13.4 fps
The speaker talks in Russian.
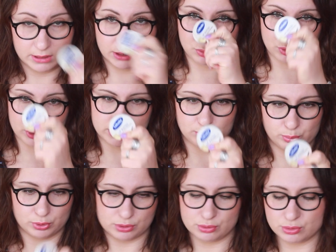Я уже одним
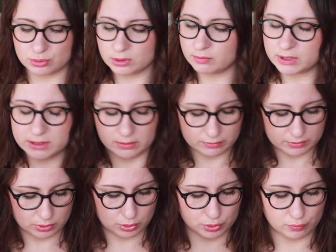пользуюсь с удовольствием,
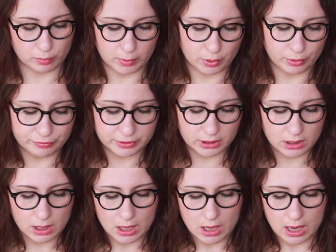второй еще в упаковке.
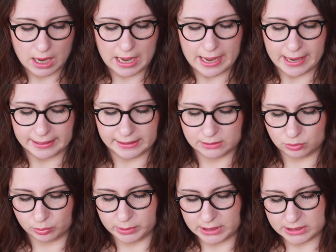А
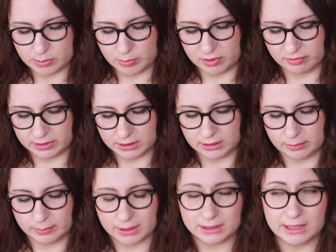это у меня теперь ваниль
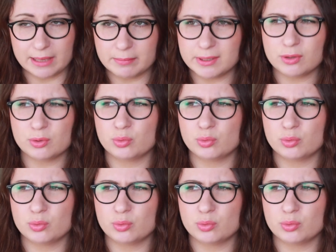и макадамия.